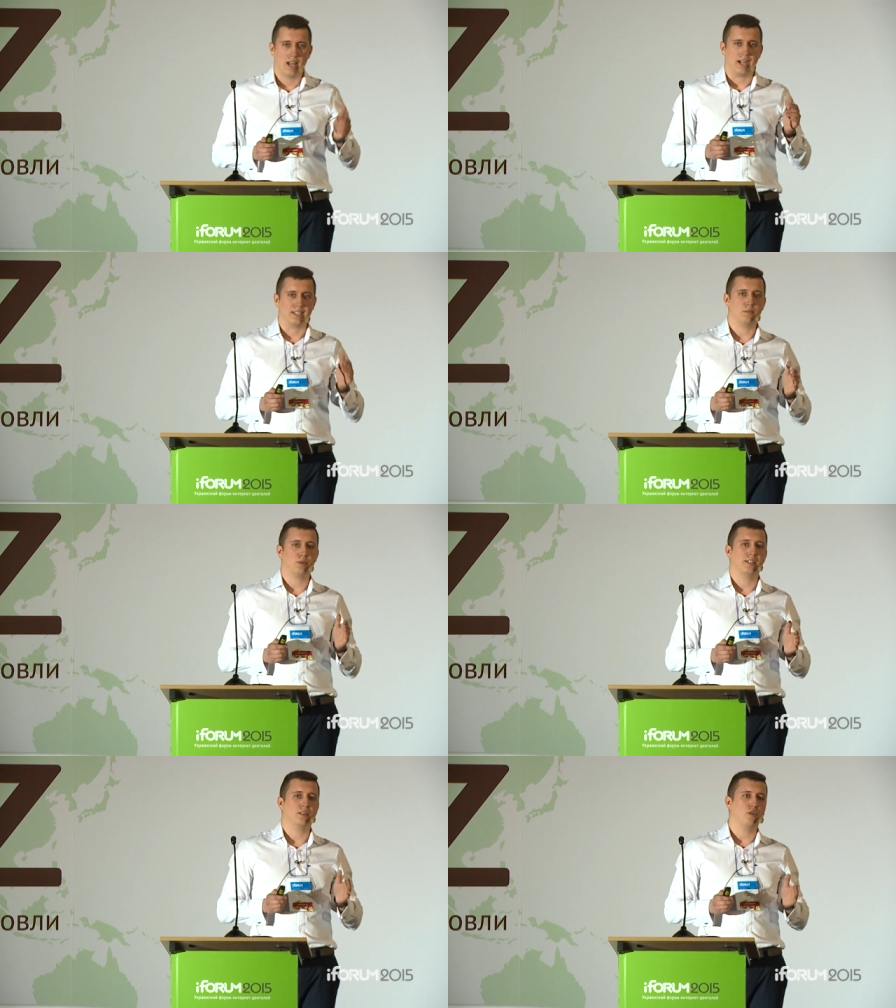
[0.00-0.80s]
Один
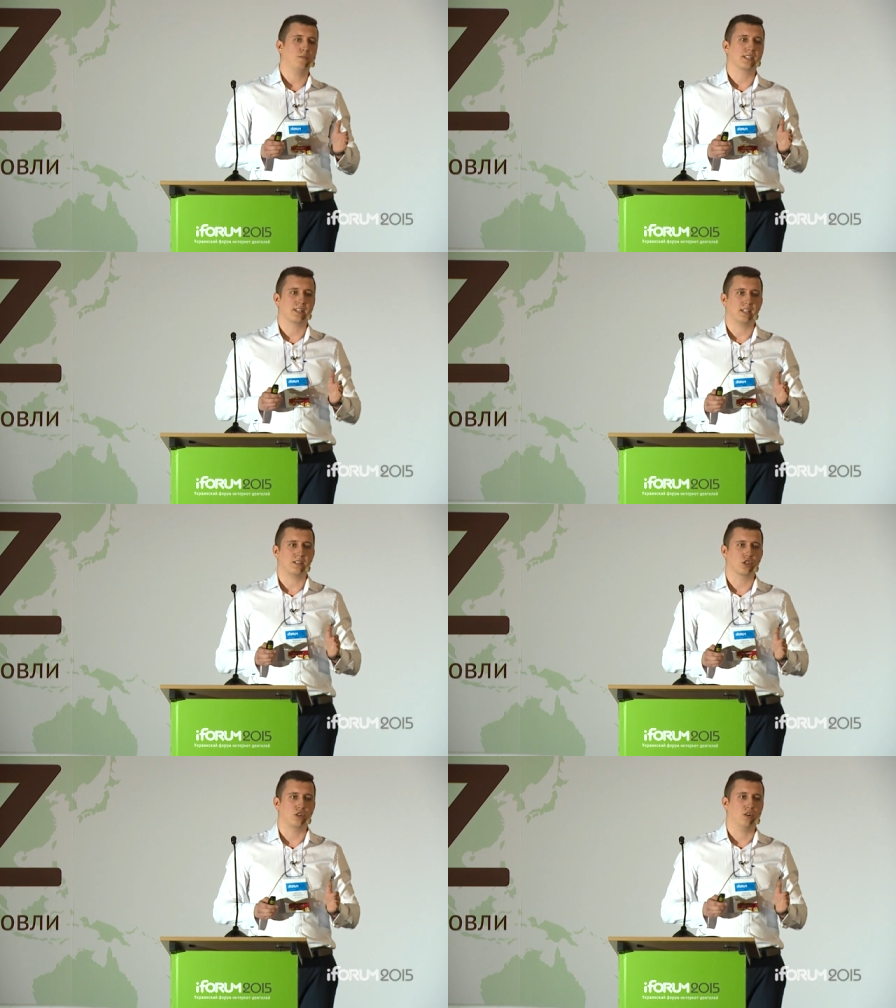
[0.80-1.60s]
мой знакомый
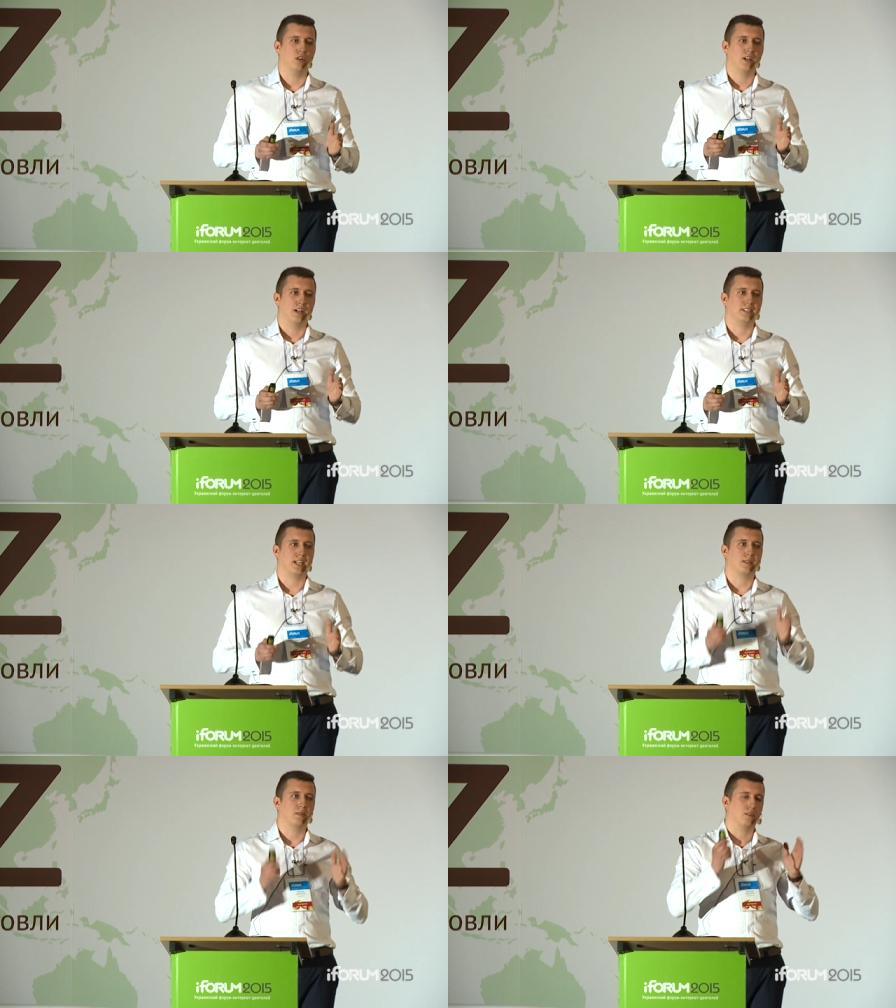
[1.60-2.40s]
сказал, что
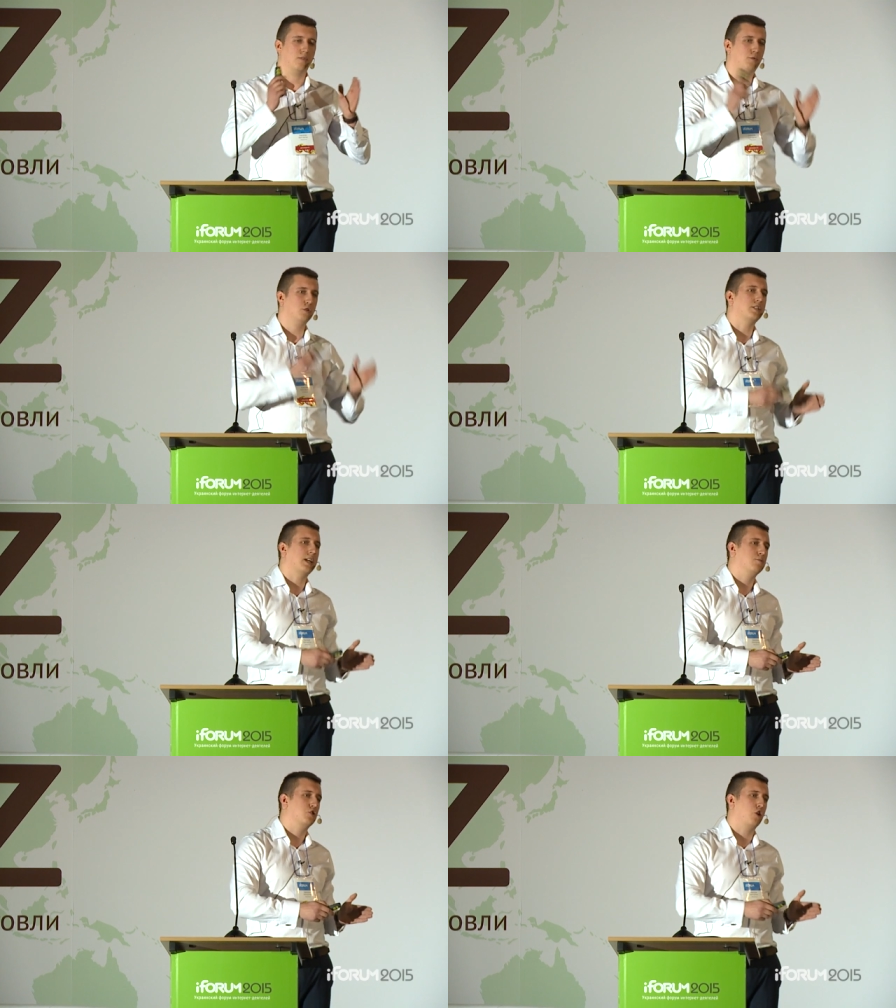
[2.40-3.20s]
нет
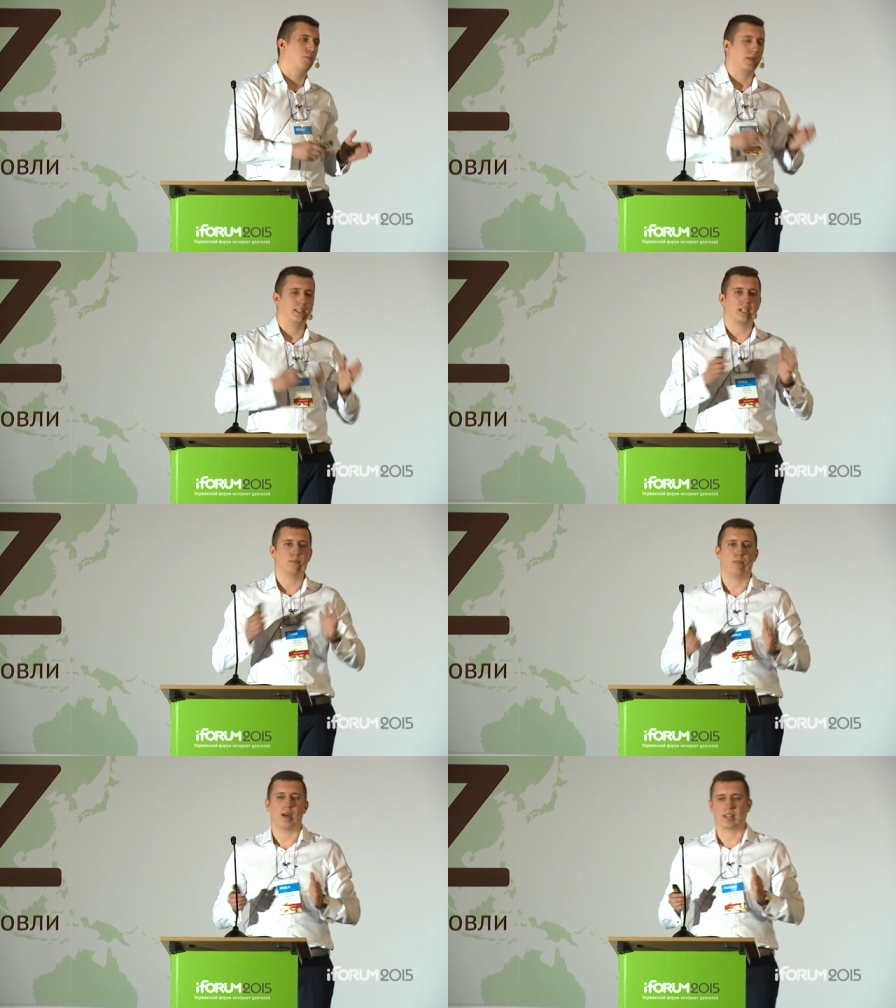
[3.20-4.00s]
full-time job и
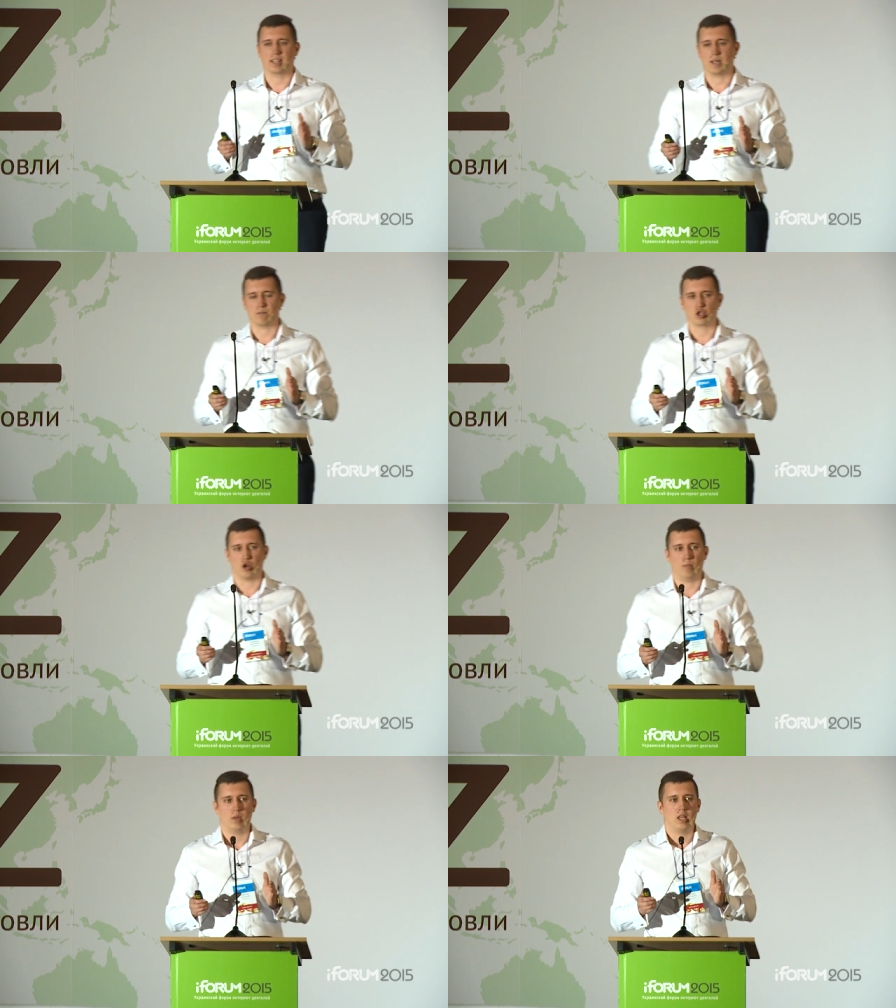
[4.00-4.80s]
нет part-time
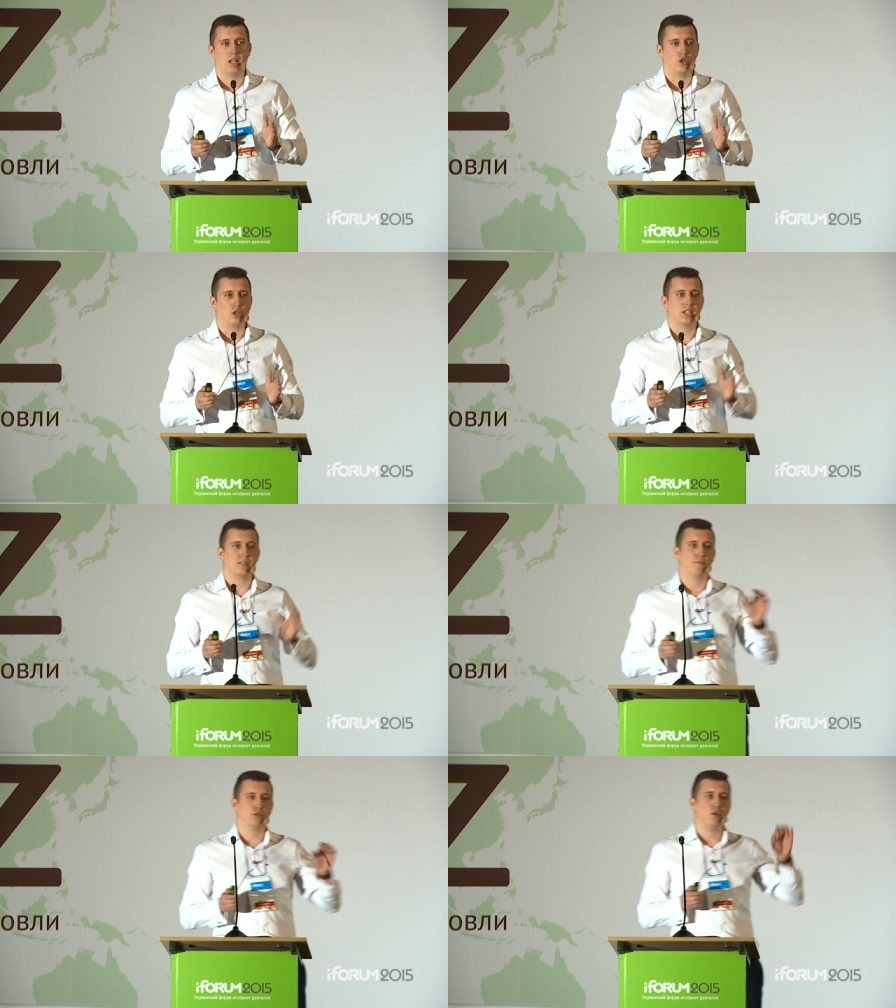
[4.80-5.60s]
job, но
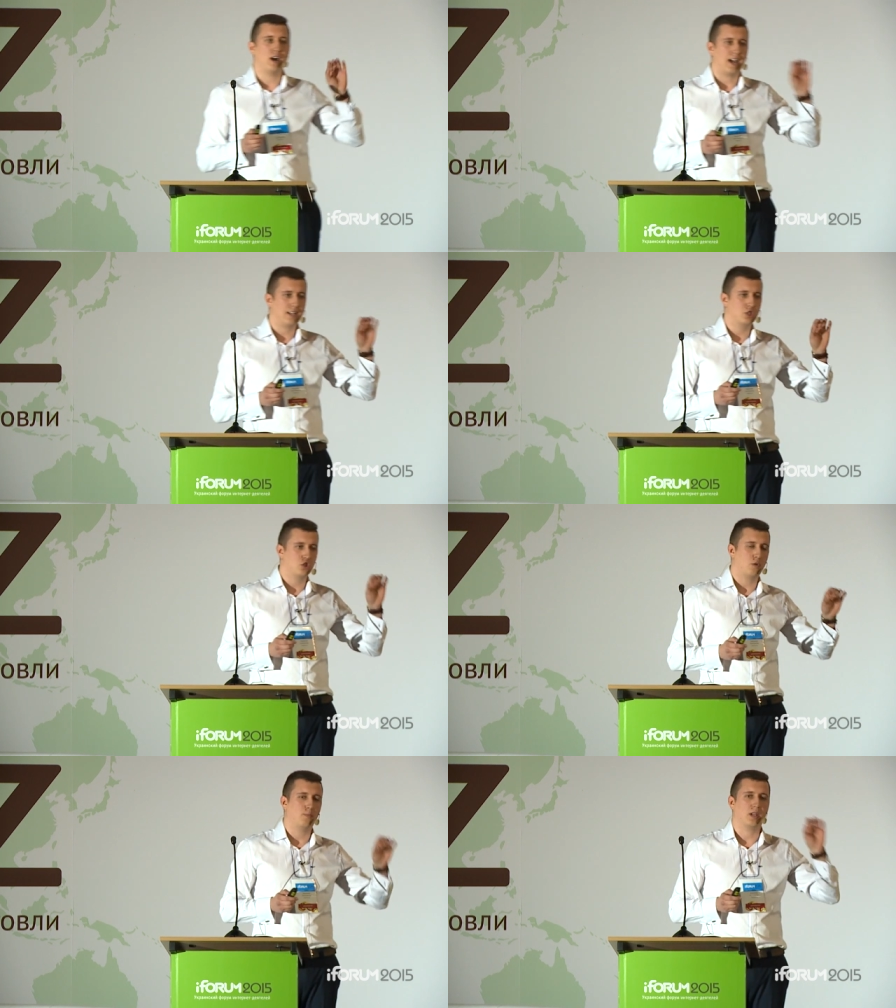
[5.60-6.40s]
есть full-hard
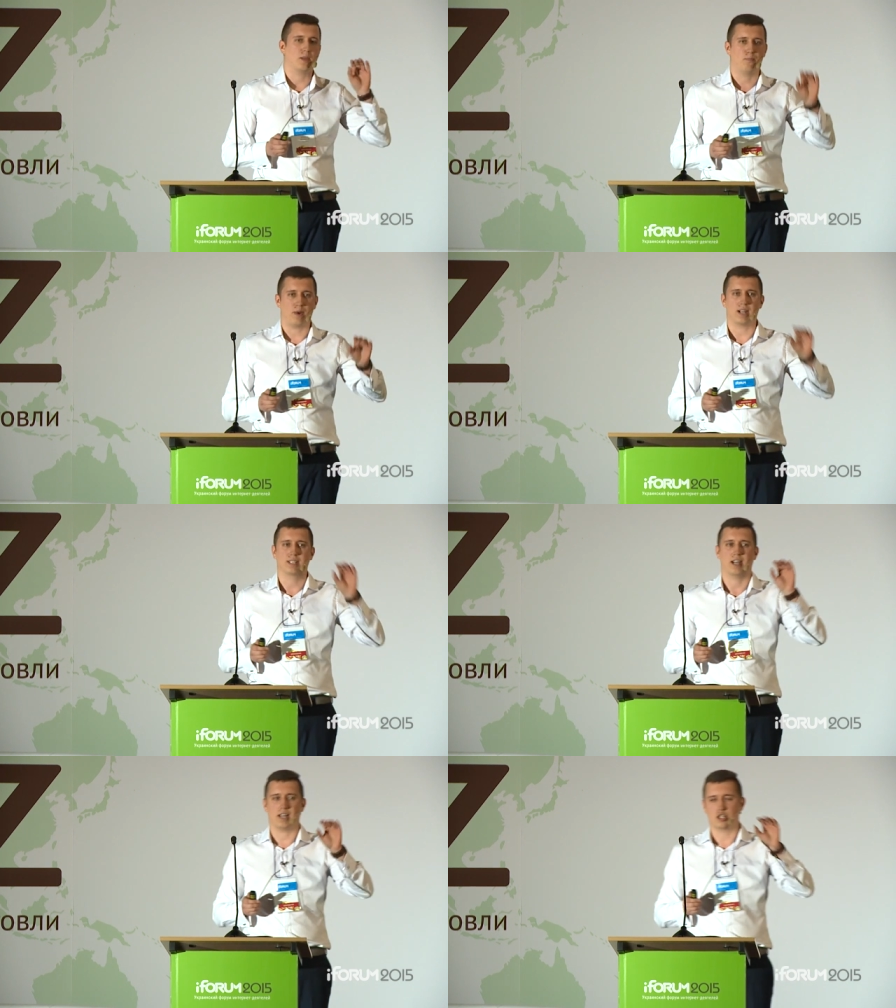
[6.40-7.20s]
job и
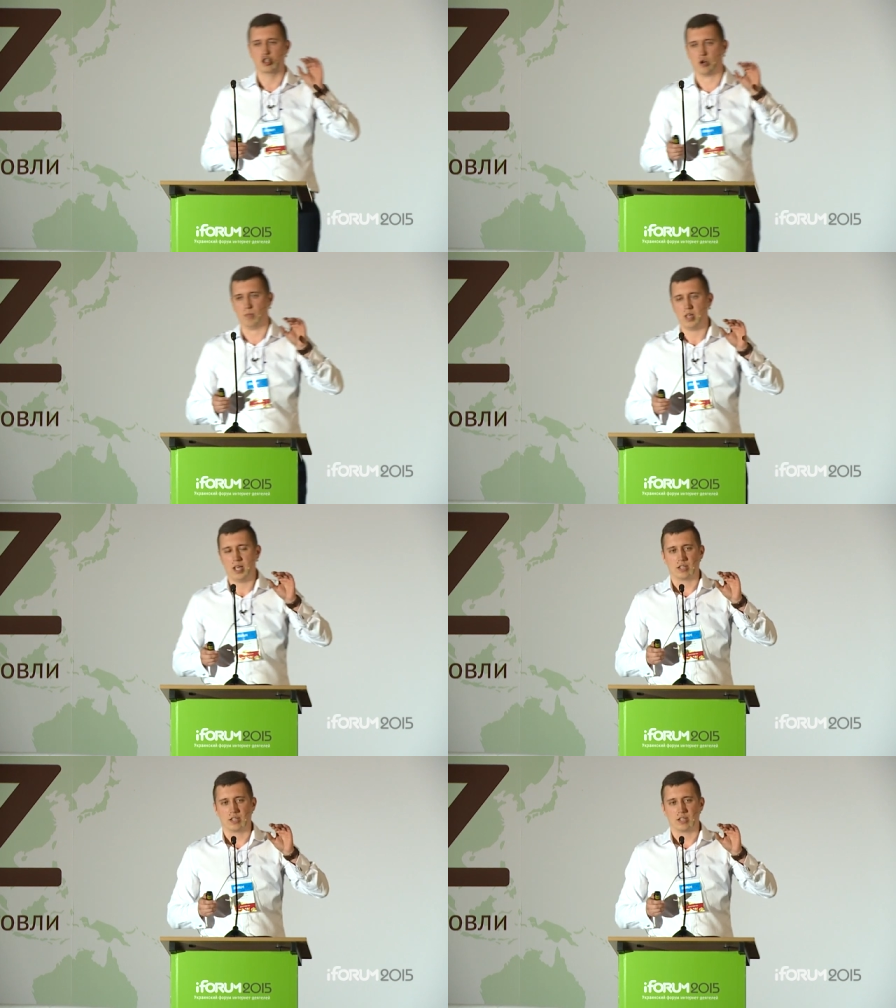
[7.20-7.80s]
part-hard job.